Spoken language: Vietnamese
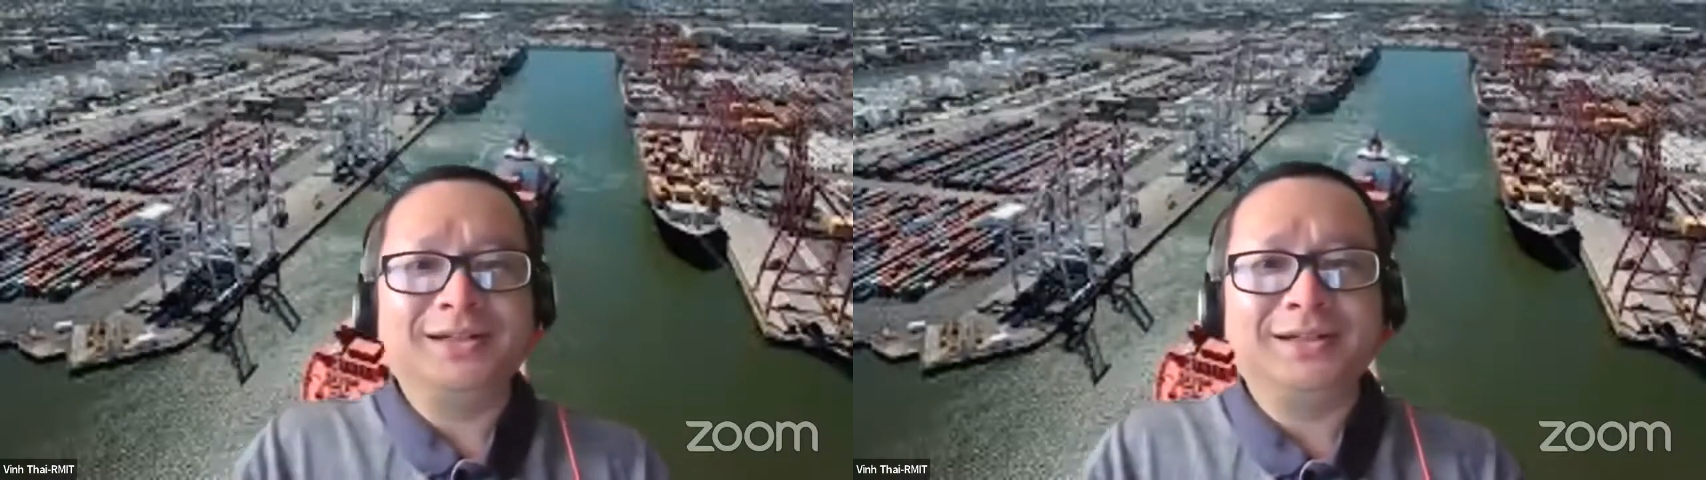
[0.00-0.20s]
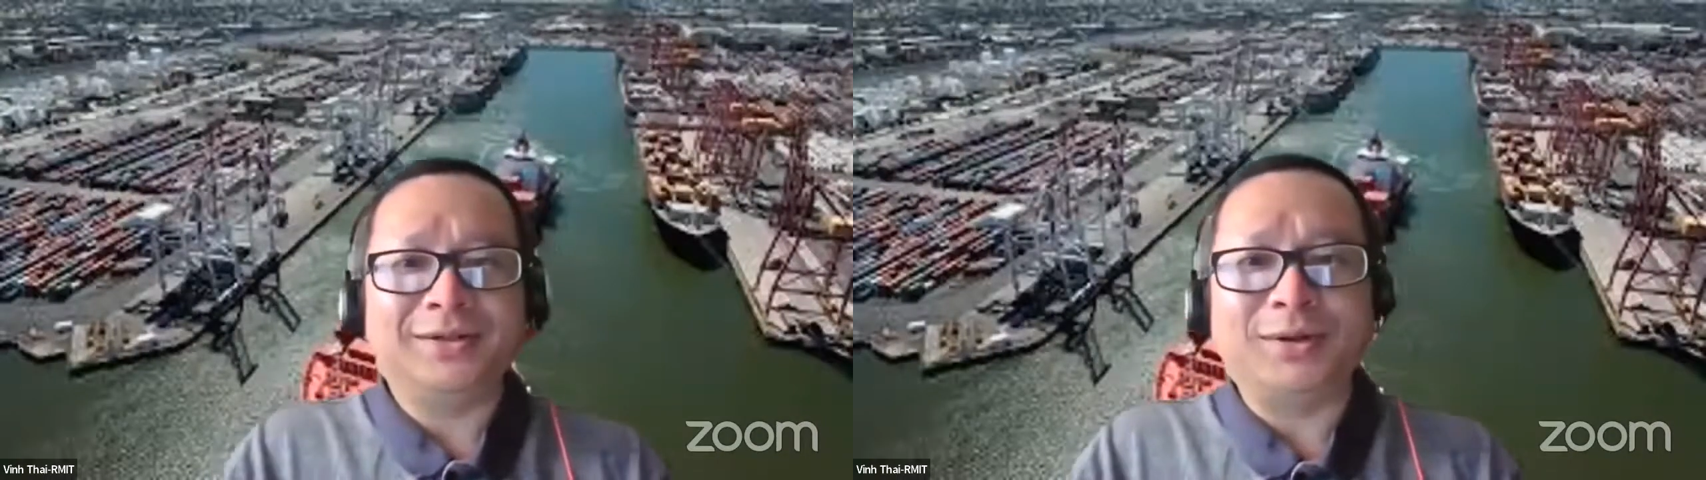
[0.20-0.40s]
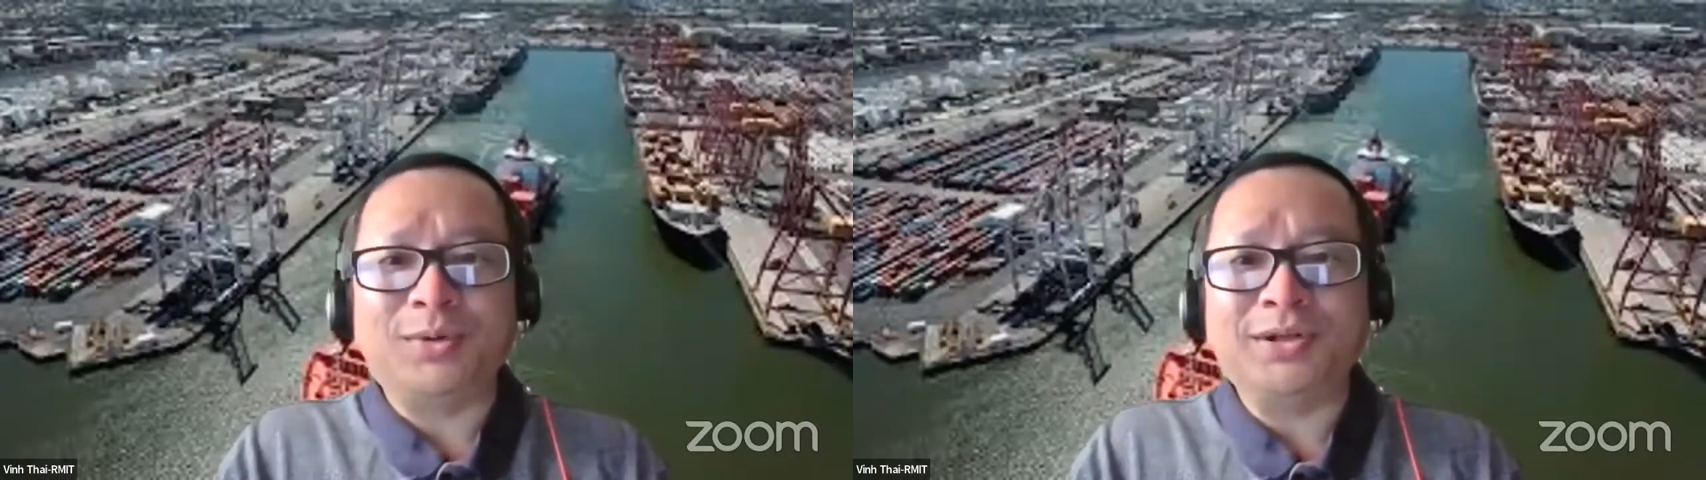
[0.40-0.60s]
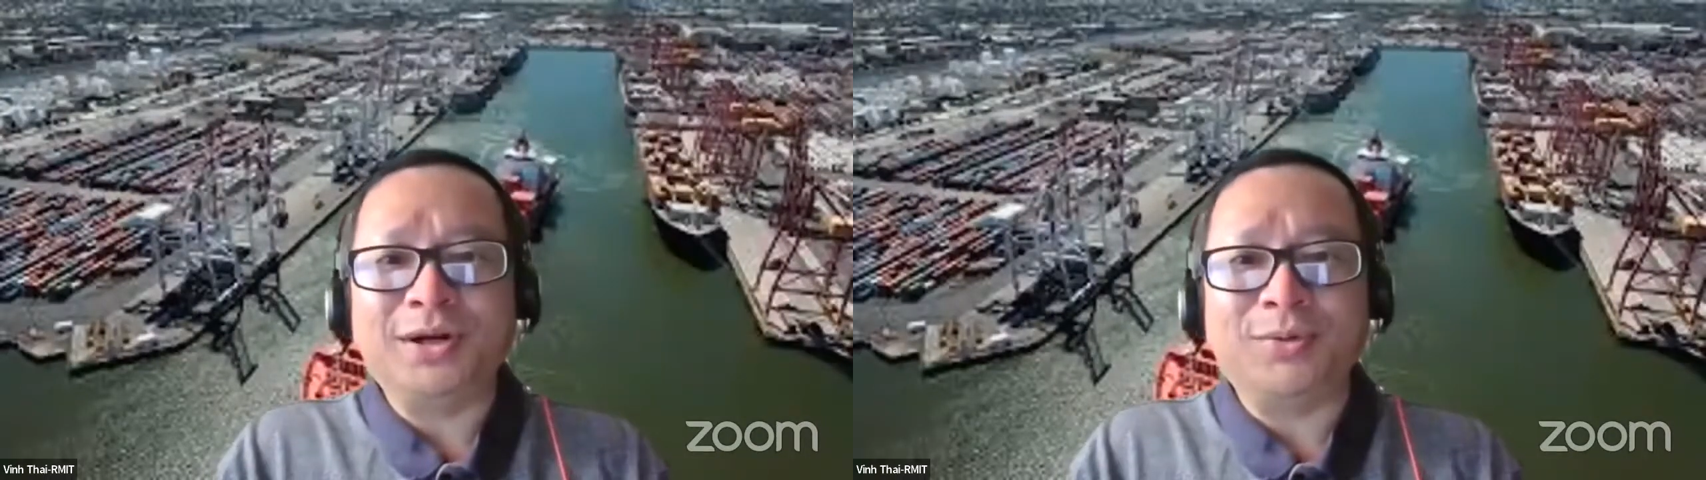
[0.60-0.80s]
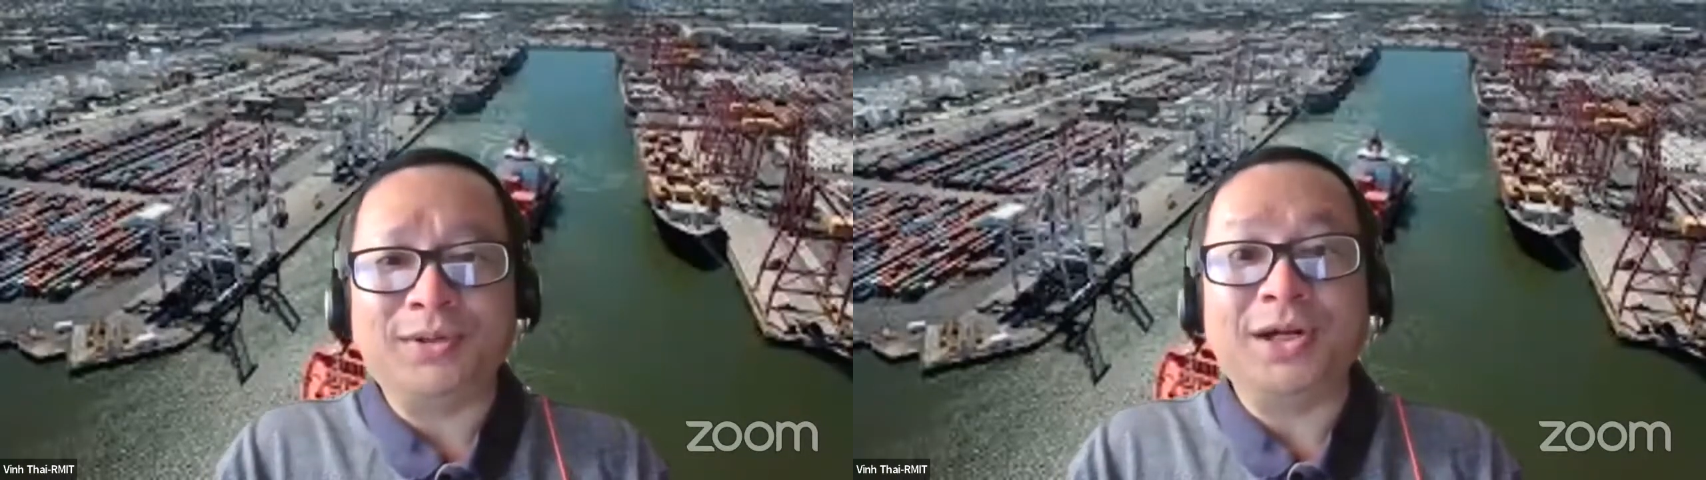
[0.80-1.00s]
không không có
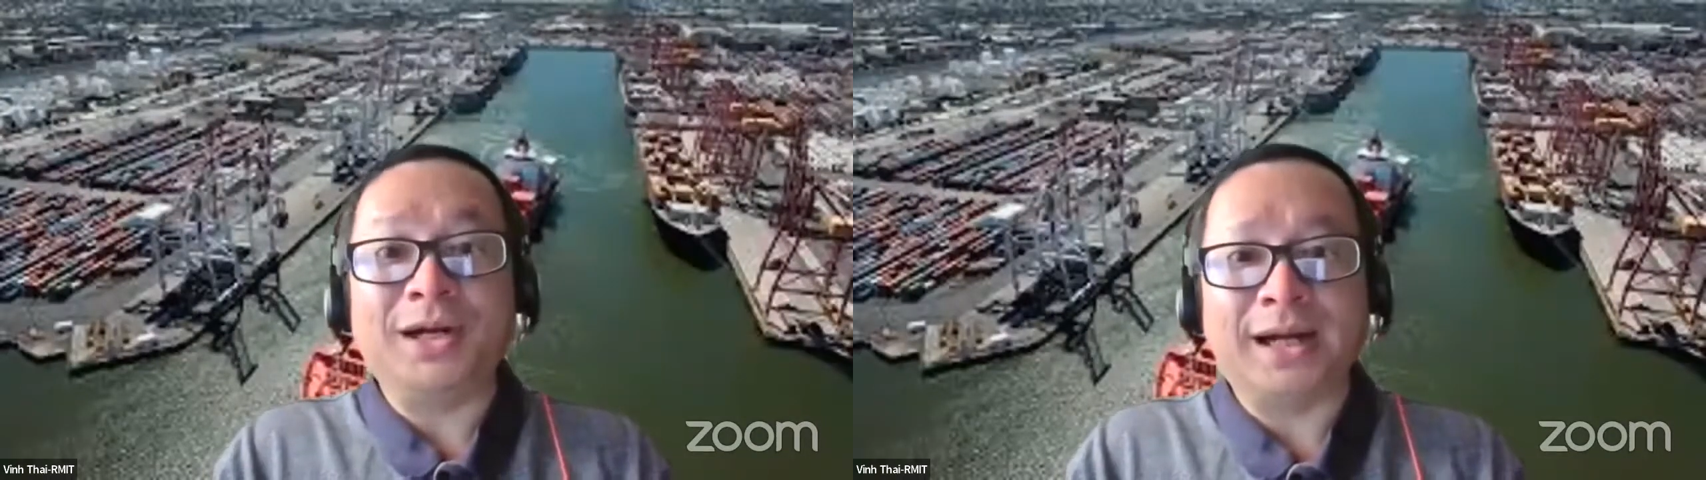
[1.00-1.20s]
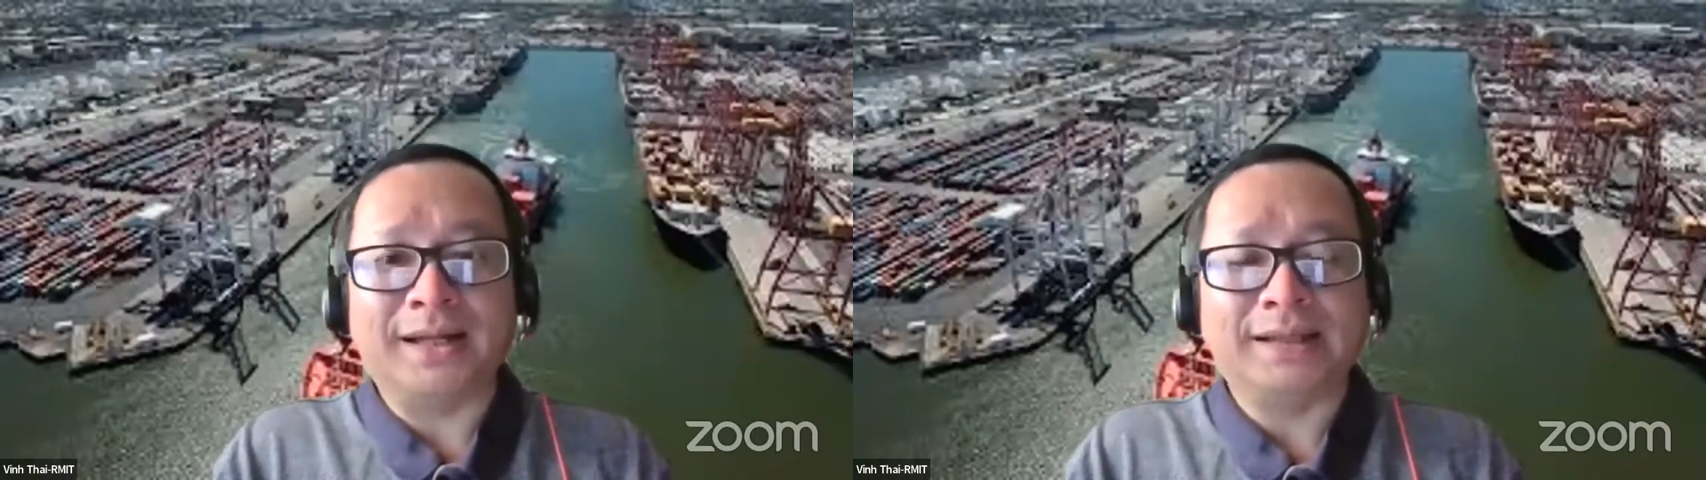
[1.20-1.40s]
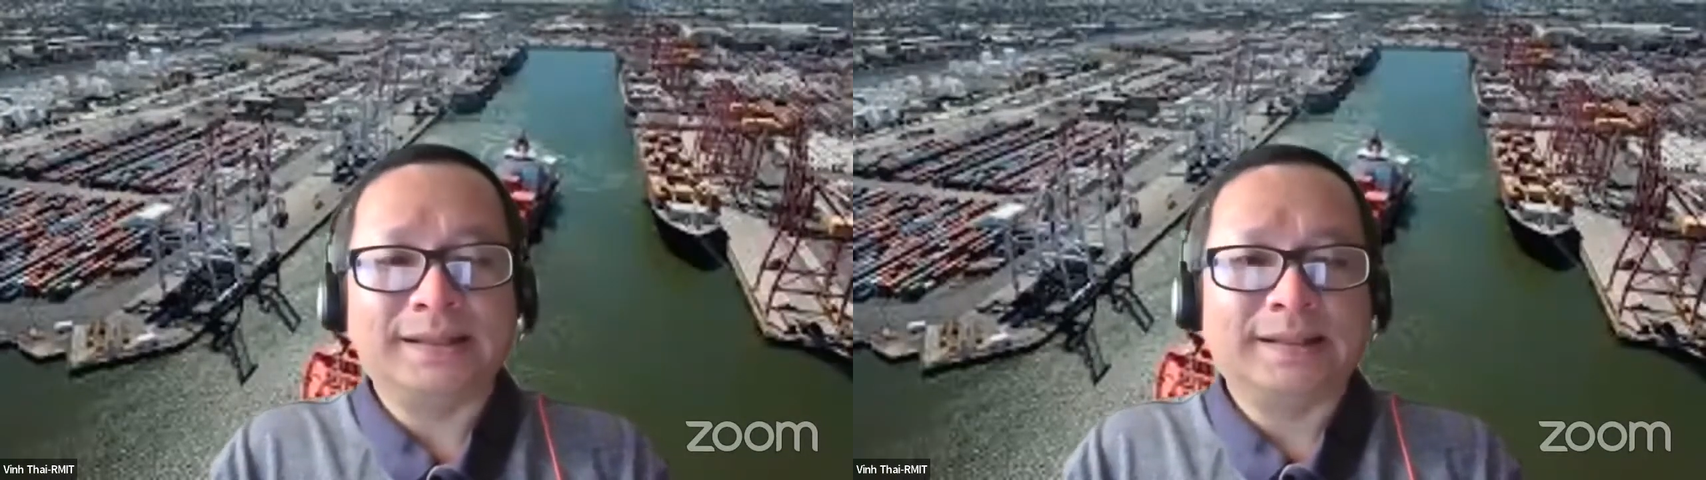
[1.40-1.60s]
không có dừng lại